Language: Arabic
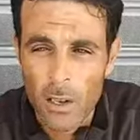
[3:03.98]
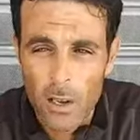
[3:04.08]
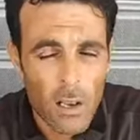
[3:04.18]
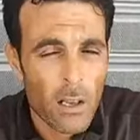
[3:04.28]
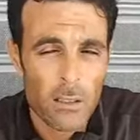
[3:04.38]

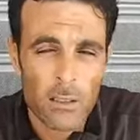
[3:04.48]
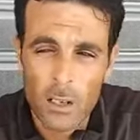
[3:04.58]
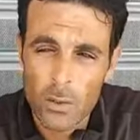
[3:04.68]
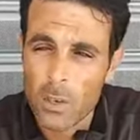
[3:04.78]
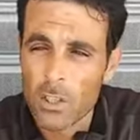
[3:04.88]
اللي
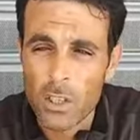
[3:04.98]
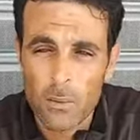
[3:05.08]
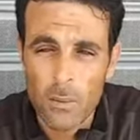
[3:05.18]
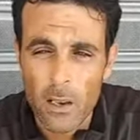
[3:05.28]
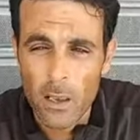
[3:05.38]
خصاتو
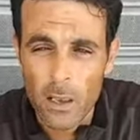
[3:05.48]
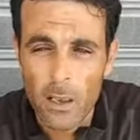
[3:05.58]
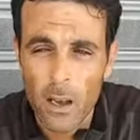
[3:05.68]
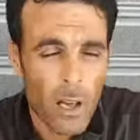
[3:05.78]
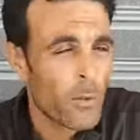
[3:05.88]
كنجيبها ليه
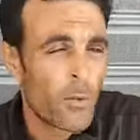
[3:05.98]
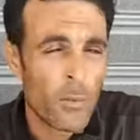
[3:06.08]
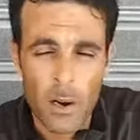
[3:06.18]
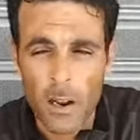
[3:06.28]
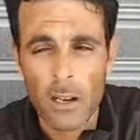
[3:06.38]
عارفو
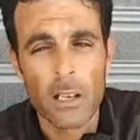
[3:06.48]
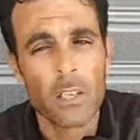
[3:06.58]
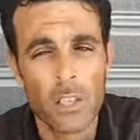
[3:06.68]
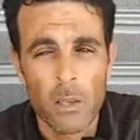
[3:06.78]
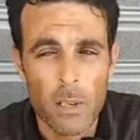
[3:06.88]
براني
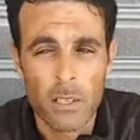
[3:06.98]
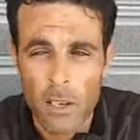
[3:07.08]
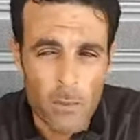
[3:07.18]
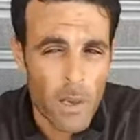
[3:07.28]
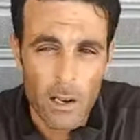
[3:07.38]
كنجيب ليه حتى
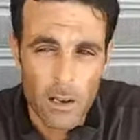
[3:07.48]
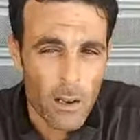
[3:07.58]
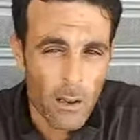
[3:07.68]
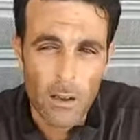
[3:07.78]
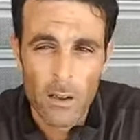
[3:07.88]

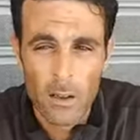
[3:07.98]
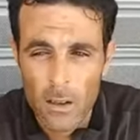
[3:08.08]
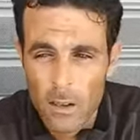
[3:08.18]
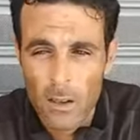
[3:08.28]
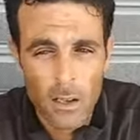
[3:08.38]
الماكله
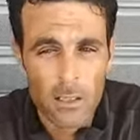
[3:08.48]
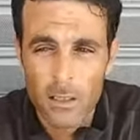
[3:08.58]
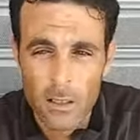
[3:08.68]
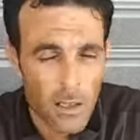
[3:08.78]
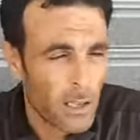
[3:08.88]
كان
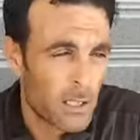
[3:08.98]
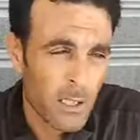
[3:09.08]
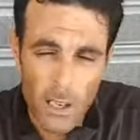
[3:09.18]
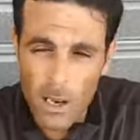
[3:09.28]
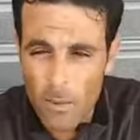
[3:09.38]
حيت
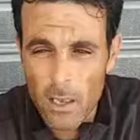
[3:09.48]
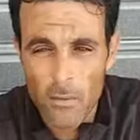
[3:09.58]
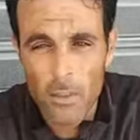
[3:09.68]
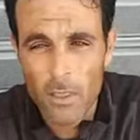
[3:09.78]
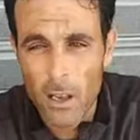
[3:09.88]
قريب ليا
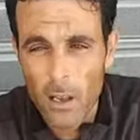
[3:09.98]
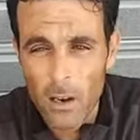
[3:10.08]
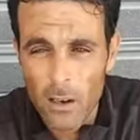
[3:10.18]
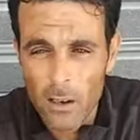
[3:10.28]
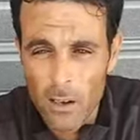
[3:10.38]
في الدار
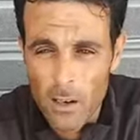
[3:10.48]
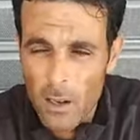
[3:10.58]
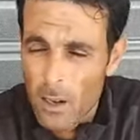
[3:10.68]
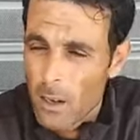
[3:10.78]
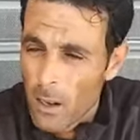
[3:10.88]

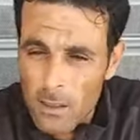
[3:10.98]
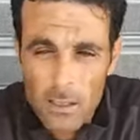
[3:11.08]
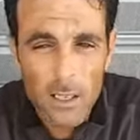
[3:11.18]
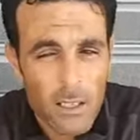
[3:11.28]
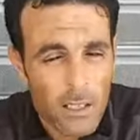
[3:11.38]
هاد
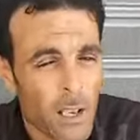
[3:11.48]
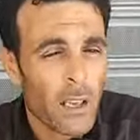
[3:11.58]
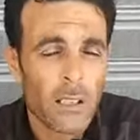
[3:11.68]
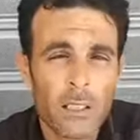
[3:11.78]
السيد تلقيت لقيت